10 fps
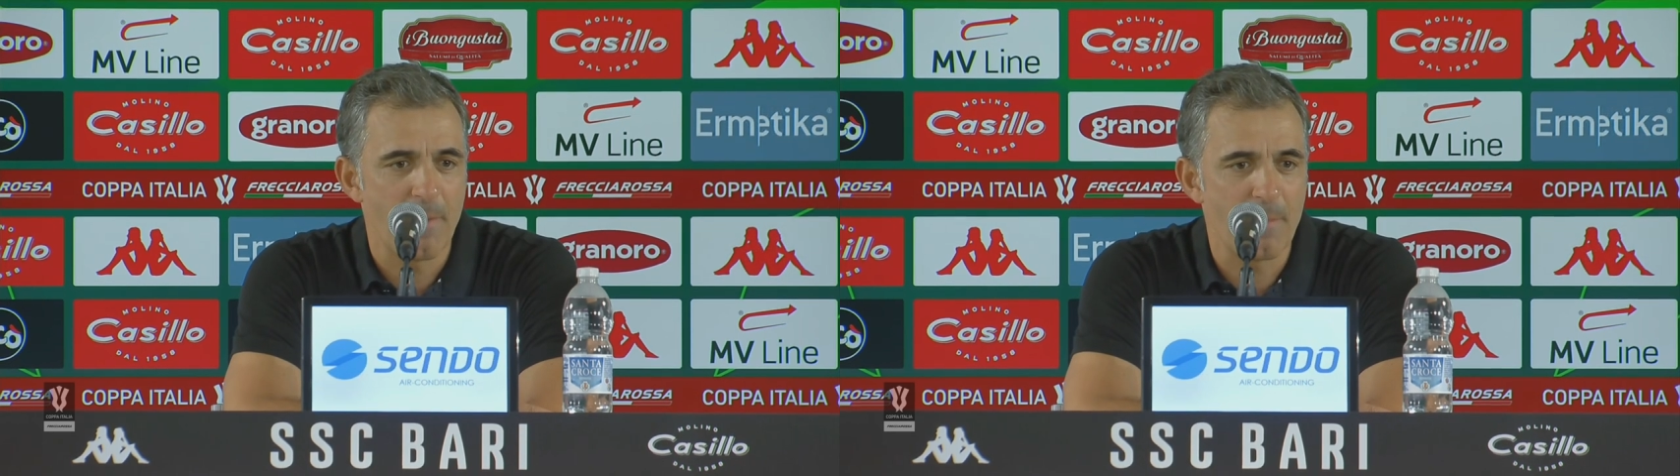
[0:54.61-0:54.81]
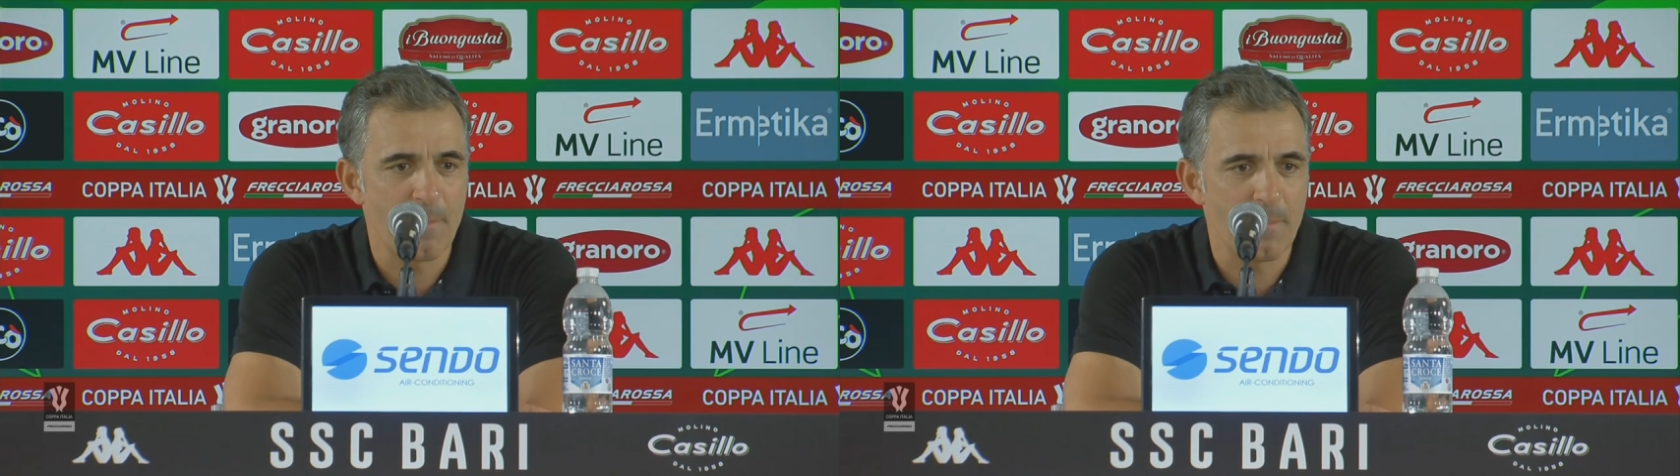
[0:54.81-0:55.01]

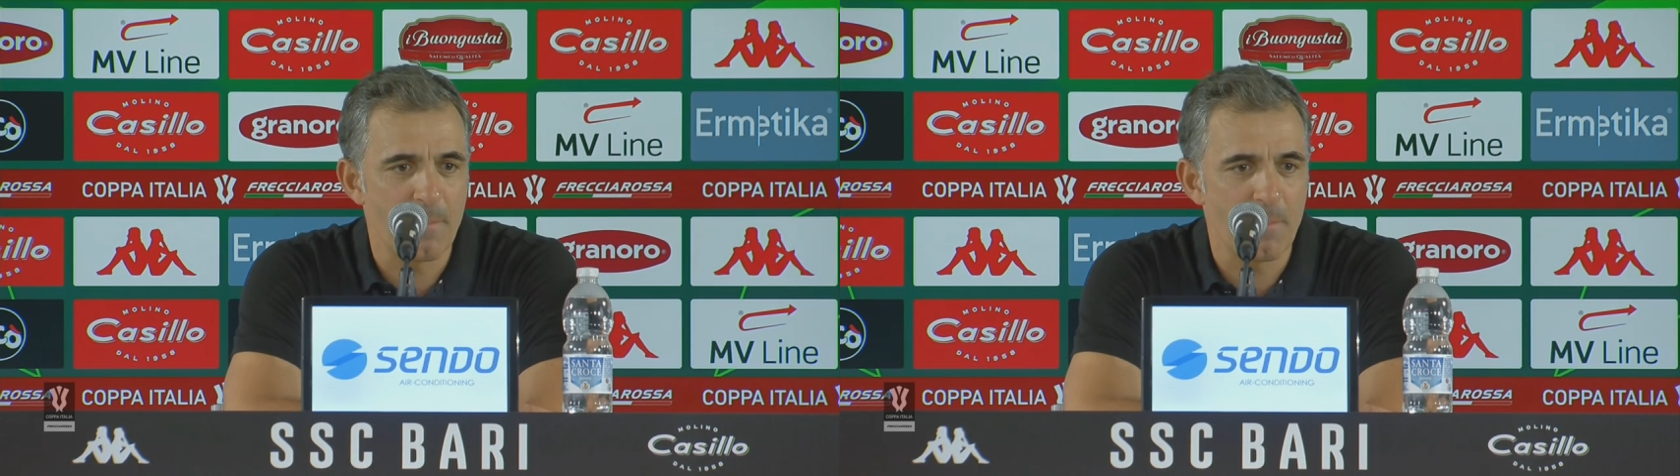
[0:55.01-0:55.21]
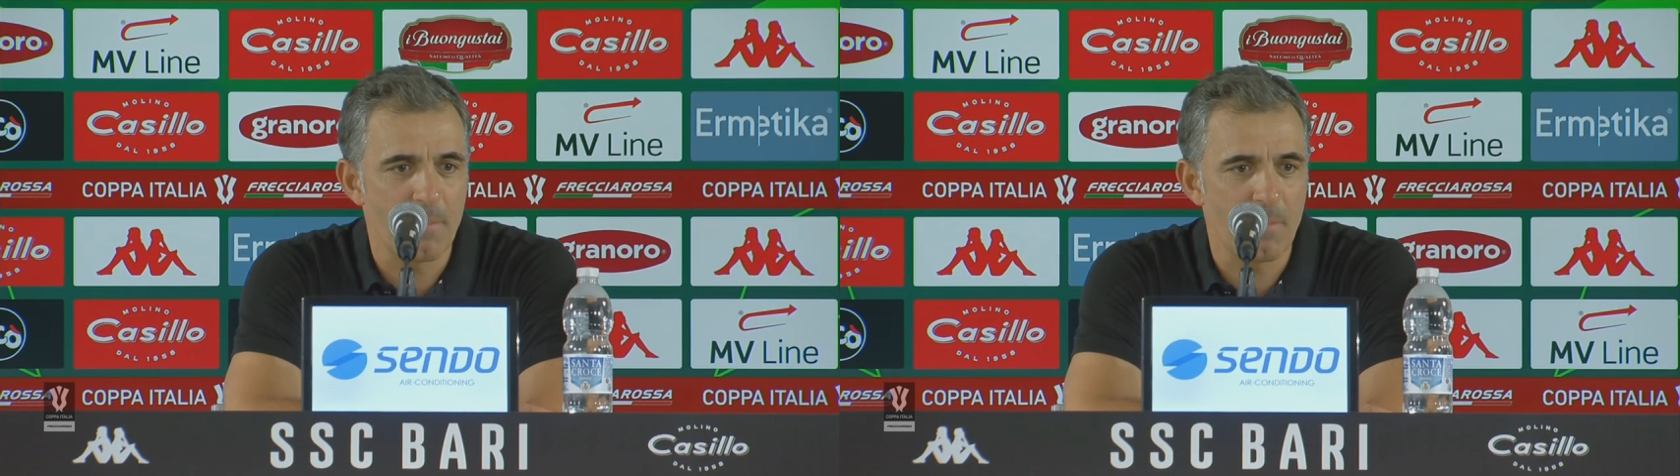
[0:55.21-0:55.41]

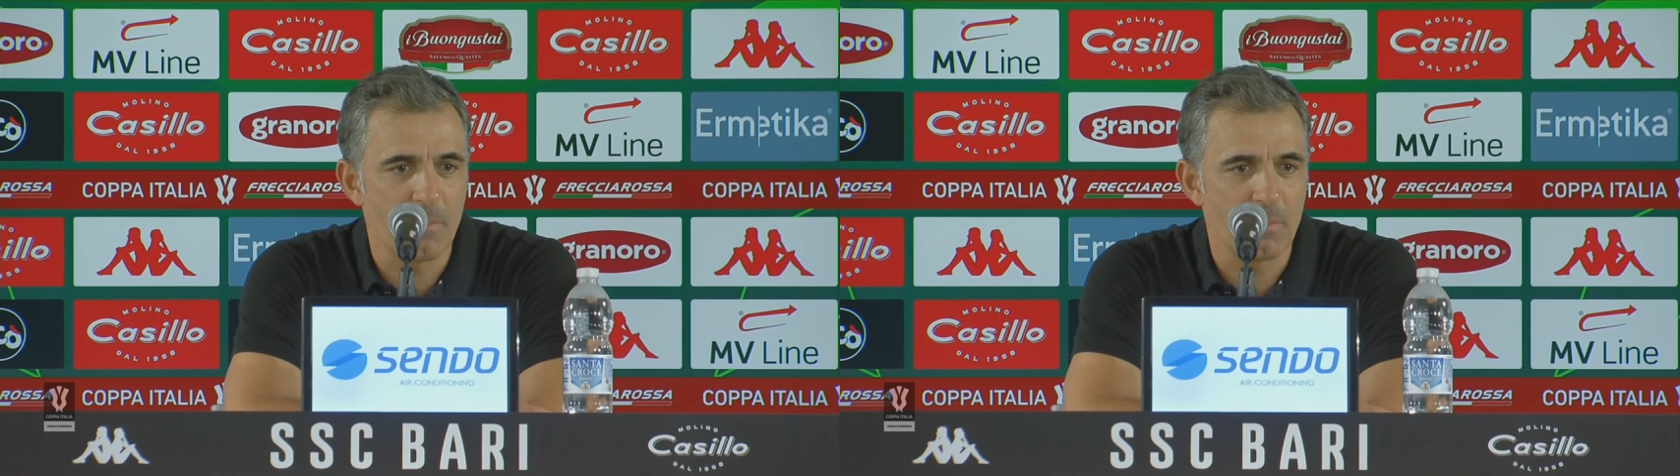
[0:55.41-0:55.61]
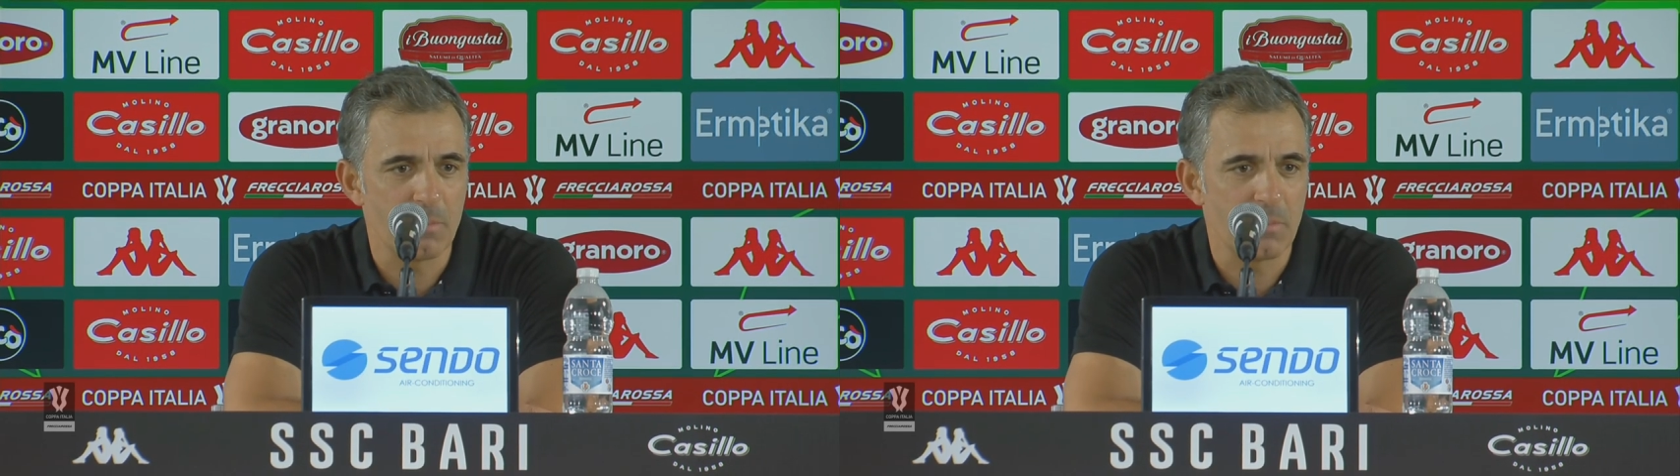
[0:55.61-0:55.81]

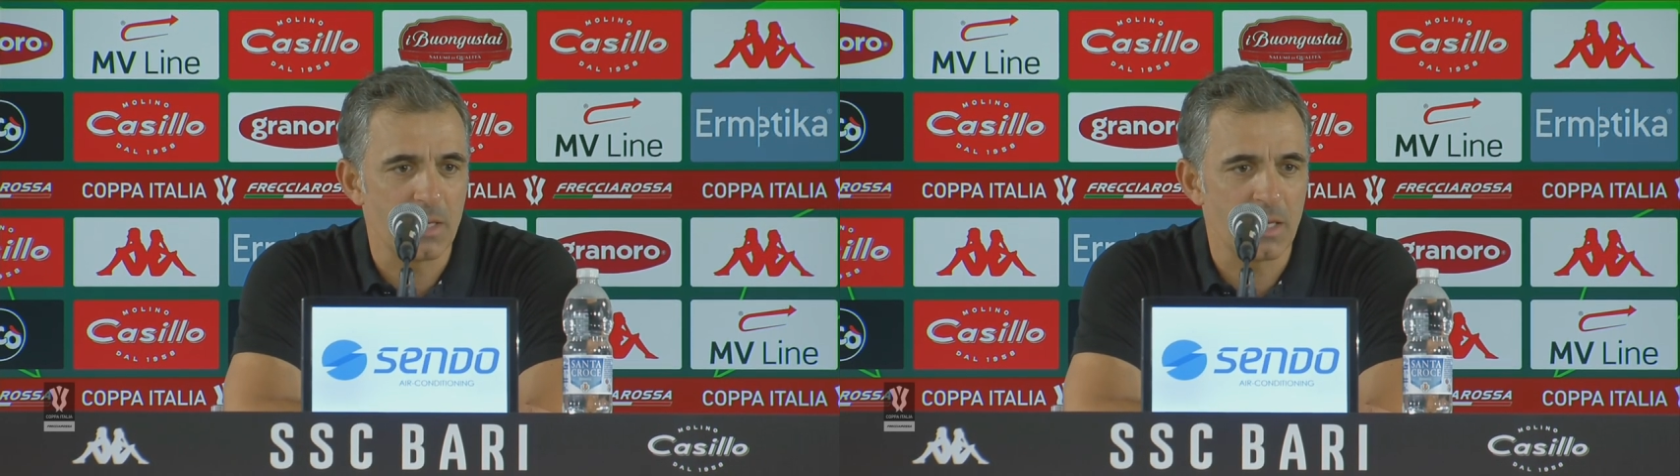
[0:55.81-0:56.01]
Mm,